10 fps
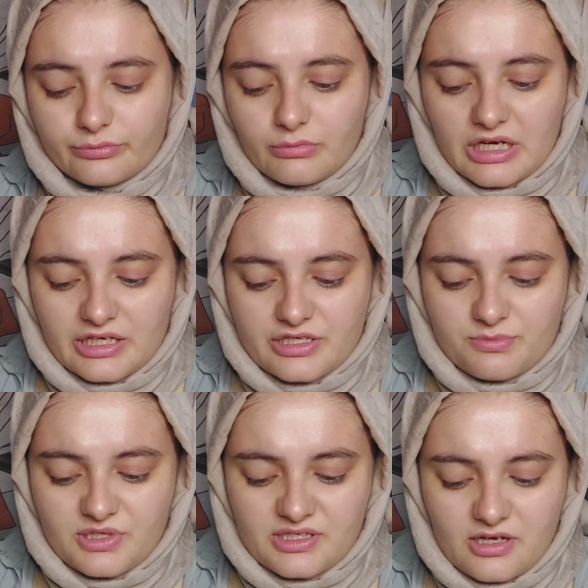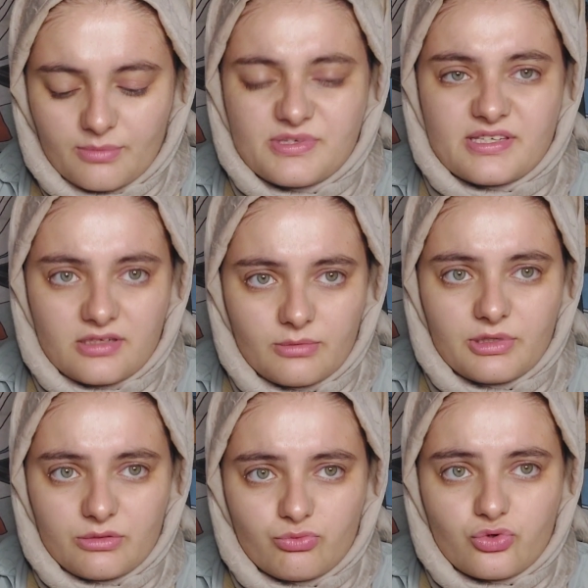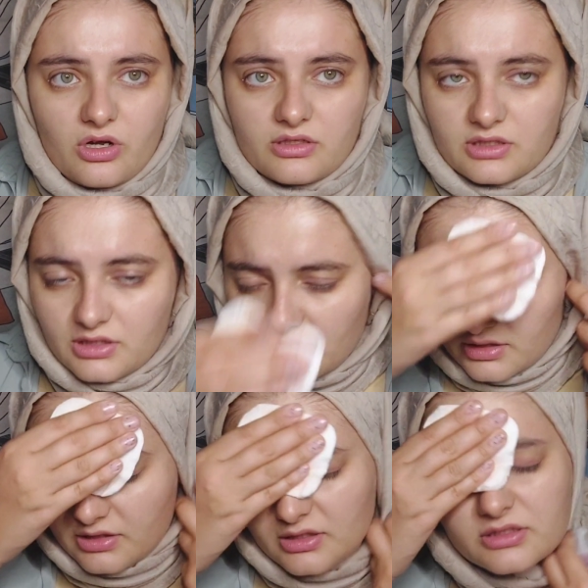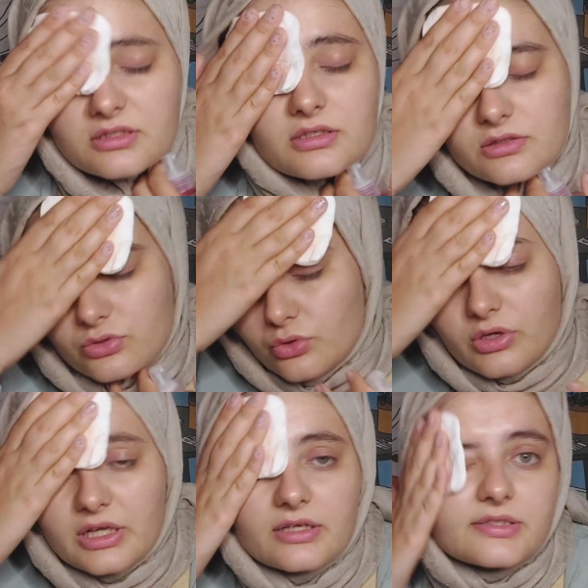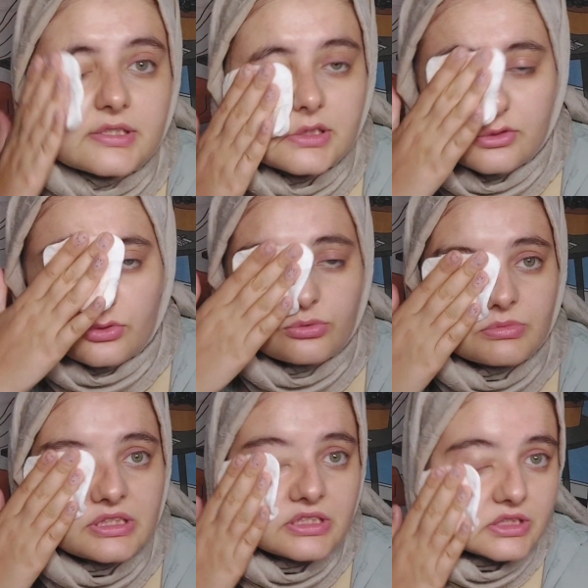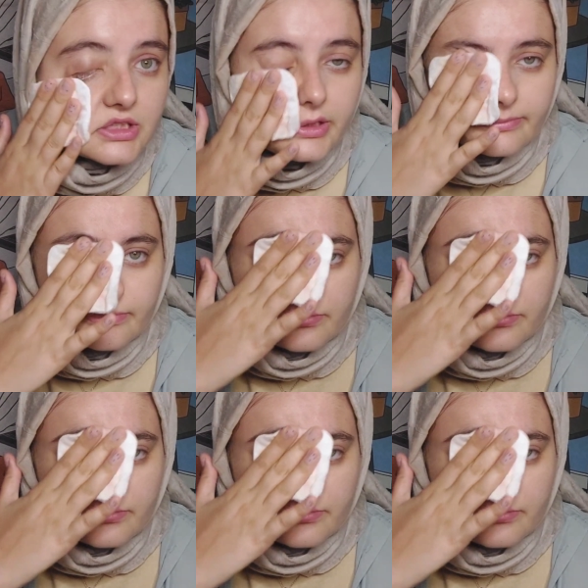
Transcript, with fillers: Makyajımı da tam silemedim şu anda da arkadaşlar. Şöyle siliyorum iyice.